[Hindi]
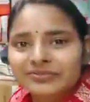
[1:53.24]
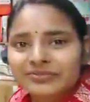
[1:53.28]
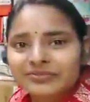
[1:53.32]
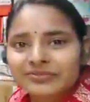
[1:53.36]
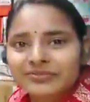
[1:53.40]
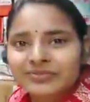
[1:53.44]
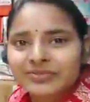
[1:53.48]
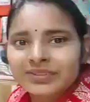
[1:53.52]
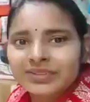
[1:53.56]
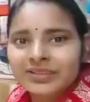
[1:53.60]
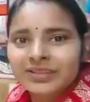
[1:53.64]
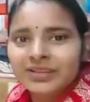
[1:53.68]
तो
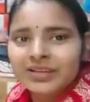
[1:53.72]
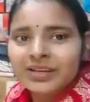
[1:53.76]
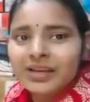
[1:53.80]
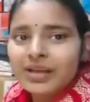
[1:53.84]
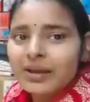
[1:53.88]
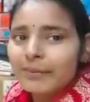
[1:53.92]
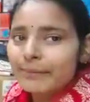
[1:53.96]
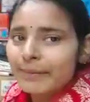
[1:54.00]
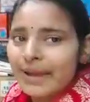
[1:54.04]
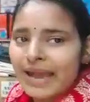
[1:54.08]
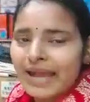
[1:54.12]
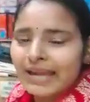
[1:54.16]

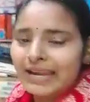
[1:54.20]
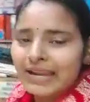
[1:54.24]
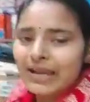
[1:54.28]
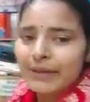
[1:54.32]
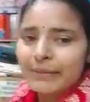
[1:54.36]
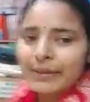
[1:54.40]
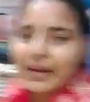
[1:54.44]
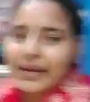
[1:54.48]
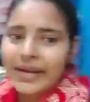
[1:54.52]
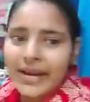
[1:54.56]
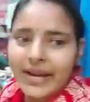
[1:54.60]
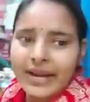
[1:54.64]
पहले
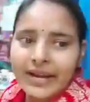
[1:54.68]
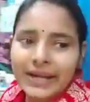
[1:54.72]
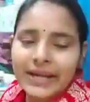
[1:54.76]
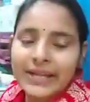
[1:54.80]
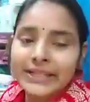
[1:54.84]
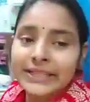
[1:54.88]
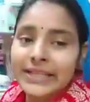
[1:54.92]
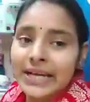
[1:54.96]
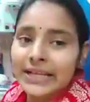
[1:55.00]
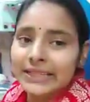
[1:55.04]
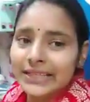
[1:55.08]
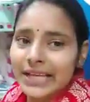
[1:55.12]
हमें डर नहीं
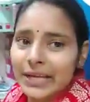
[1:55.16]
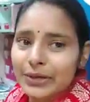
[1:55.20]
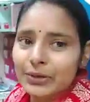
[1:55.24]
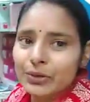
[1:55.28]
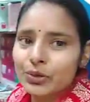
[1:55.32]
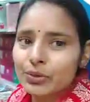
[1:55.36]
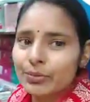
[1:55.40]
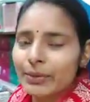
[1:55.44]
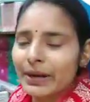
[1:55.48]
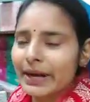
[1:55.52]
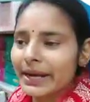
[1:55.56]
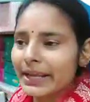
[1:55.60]
था
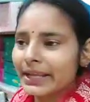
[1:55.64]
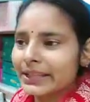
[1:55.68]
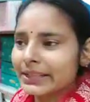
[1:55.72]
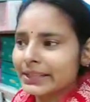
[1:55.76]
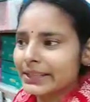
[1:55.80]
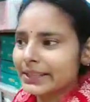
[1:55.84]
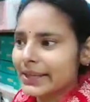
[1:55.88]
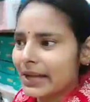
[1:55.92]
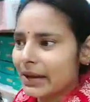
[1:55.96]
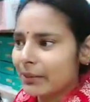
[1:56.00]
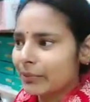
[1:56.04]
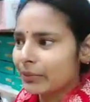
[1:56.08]
तन्नू बड़ी
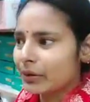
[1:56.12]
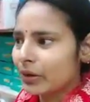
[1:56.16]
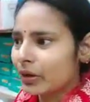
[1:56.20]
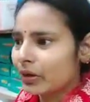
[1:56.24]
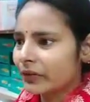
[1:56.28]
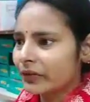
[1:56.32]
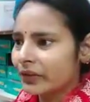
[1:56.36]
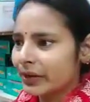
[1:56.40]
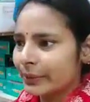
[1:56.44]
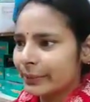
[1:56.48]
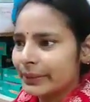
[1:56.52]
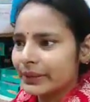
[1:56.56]
थी हम लोग
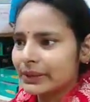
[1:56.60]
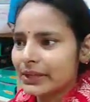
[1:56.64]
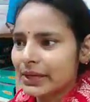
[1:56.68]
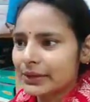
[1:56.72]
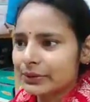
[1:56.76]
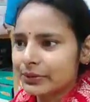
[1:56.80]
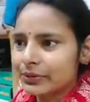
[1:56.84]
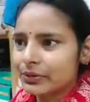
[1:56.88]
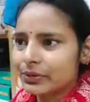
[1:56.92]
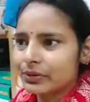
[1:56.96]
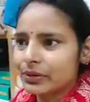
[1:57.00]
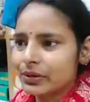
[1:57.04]
फिर भी
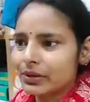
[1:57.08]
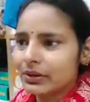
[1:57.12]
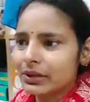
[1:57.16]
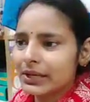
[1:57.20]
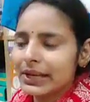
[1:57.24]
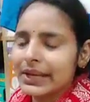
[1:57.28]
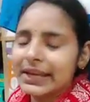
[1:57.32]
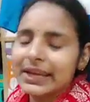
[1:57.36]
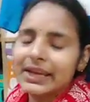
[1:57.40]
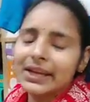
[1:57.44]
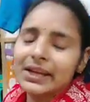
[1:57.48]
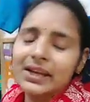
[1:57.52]
तन्नू को
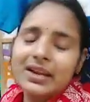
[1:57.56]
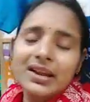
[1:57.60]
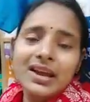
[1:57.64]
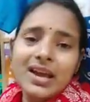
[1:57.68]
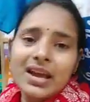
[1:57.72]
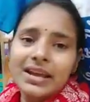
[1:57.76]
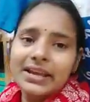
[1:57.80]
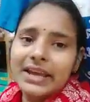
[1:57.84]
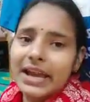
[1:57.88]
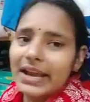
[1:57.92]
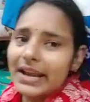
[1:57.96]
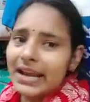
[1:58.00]
लेकिन
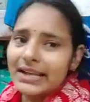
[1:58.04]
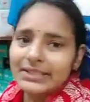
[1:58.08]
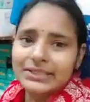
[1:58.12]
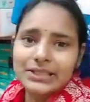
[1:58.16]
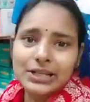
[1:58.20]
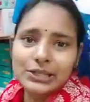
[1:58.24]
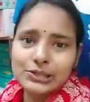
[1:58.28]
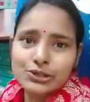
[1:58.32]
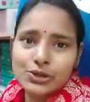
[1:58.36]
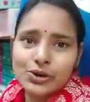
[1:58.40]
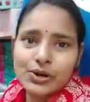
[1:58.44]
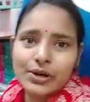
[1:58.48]
यार
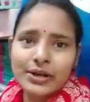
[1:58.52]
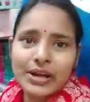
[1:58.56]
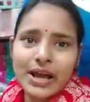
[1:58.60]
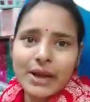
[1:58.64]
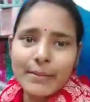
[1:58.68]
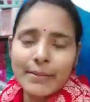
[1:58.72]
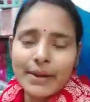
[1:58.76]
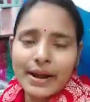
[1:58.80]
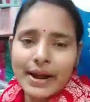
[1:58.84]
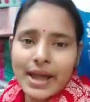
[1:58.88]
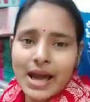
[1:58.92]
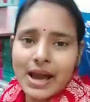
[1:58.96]
आजकल छोटा
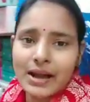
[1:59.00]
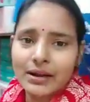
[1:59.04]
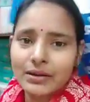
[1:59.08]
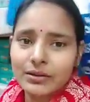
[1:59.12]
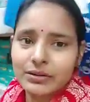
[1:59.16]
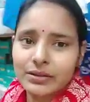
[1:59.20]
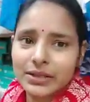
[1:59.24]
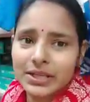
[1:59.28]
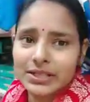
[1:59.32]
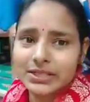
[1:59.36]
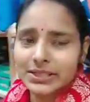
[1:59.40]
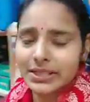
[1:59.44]
बड़ा
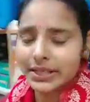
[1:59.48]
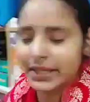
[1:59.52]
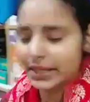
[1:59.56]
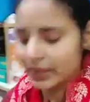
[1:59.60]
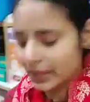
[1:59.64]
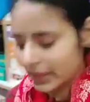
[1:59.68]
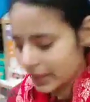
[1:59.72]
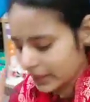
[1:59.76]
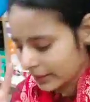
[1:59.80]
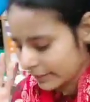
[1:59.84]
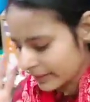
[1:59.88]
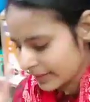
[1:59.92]
किसी
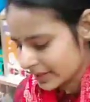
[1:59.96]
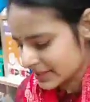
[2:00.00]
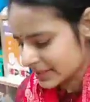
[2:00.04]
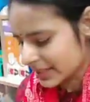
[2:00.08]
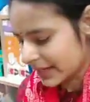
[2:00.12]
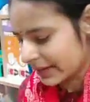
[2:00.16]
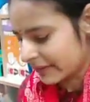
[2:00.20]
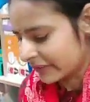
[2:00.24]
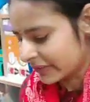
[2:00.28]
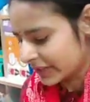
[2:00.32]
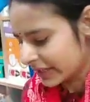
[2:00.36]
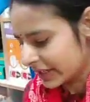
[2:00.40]
की भी
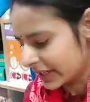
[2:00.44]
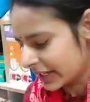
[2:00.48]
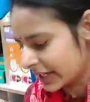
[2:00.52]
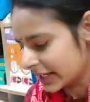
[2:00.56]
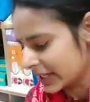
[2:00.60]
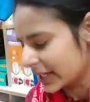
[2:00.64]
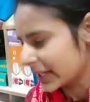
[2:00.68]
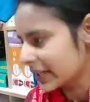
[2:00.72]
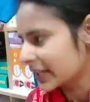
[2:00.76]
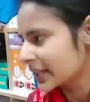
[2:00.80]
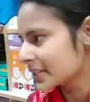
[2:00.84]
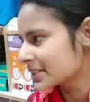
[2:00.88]
सेफ्टी
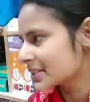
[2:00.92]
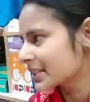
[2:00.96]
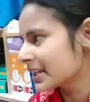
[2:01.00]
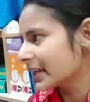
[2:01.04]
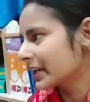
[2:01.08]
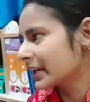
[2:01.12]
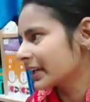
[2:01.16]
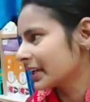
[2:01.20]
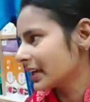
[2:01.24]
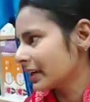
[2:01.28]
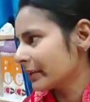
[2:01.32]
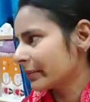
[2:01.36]
नहीं है किसी
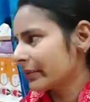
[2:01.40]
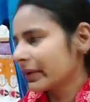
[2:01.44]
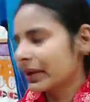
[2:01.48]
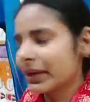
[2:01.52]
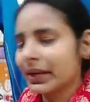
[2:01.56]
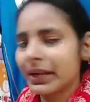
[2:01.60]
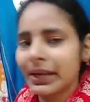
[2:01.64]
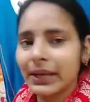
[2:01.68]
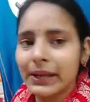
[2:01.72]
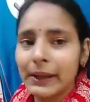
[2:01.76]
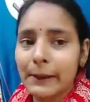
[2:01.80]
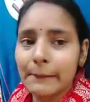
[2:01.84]
की भी
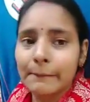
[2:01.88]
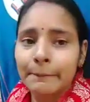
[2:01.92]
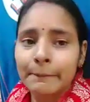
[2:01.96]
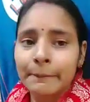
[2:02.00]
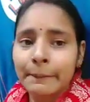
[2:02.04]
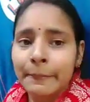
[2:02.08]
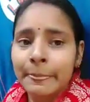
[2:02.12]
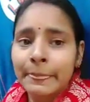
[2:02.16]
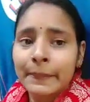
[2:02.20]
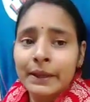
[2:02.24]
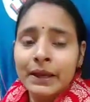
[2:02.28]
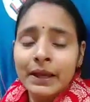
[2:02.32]
नहीं है
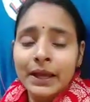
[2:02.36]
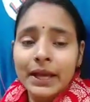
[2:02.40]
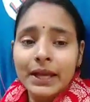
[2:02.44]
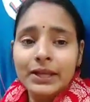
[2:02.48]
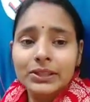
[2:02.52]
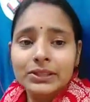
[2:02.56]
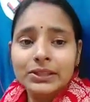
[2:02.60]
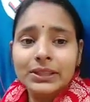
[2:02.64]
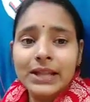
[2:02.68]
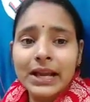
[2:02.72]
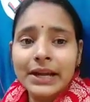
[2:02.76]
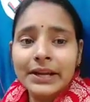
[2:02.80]

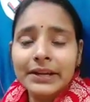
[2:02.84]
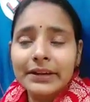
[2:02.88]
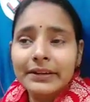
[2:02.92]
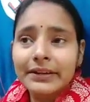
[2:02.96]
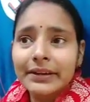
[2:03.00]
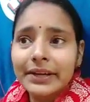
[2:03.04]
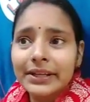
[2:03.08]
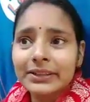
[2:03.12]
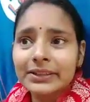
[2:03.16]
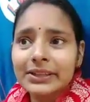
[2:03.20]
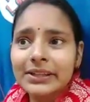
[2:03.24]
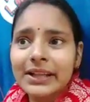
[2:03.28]
इतना
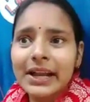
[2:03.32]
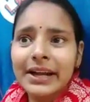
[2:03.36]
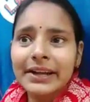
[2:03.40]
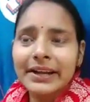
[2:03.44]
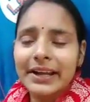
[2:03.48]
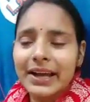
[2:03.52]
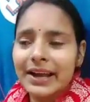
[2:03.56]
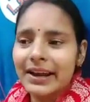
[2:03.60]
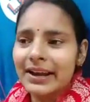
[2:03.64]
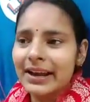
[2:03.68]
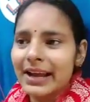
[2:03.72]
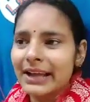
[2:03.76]
इतना
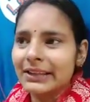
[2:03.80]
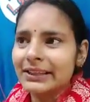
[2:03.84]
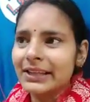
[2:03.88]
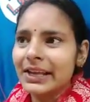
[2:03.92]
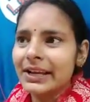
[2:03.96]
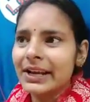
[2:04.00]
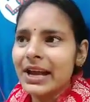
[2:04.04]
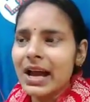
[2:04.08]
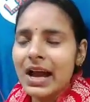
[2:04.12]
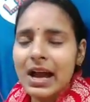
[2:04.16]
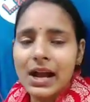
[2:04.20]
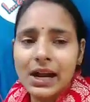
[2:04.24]
डर रहता
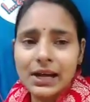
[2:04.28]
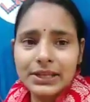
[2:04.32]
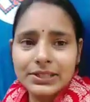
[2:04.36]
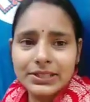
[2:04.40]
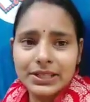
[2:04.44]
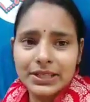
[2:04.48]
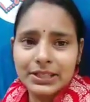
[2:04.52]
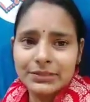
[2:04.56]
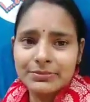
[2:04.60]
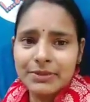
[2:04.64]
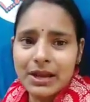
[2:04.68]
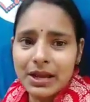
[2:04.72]
है ना हर
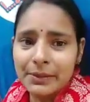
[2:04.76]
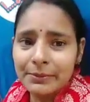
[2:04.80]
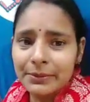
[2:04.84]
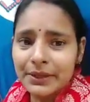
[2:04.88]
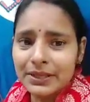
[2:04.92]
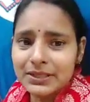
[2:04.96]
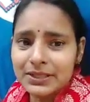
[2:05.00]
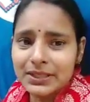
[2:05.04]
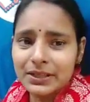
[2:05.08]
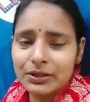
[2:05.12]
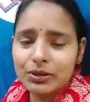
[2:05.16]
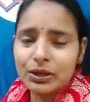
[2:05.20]
चीज़ में अब
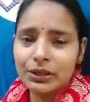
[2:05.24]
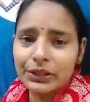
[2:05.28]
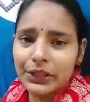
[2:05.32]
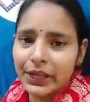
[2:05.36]
किसी को